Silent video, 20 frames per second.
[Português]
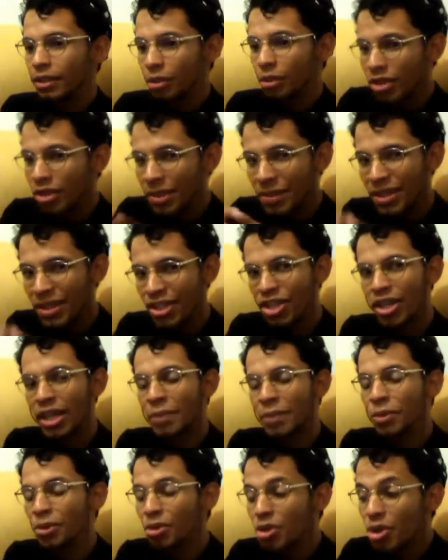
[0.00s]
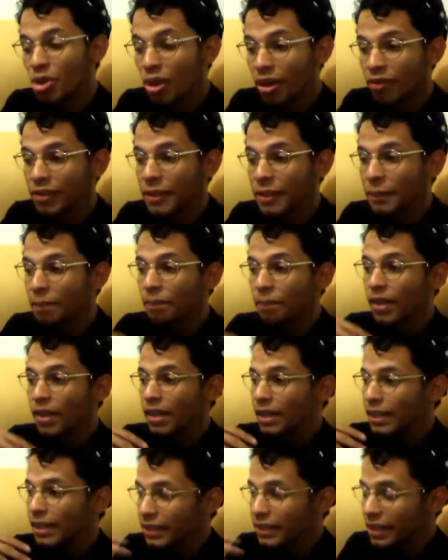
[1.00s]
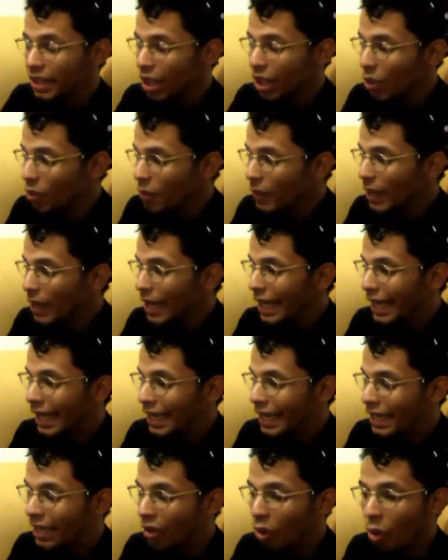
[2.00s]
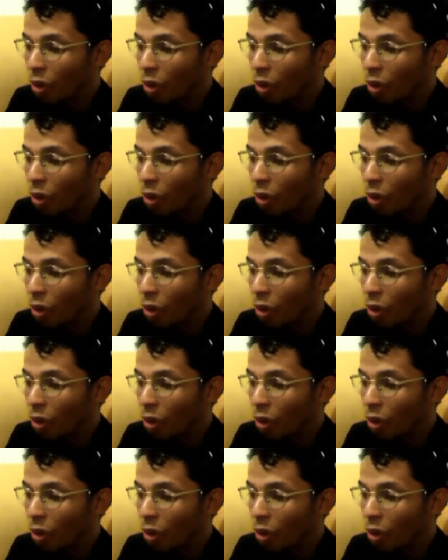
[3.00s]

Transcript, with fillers: Dom Sebastião era muito jovem, então ele,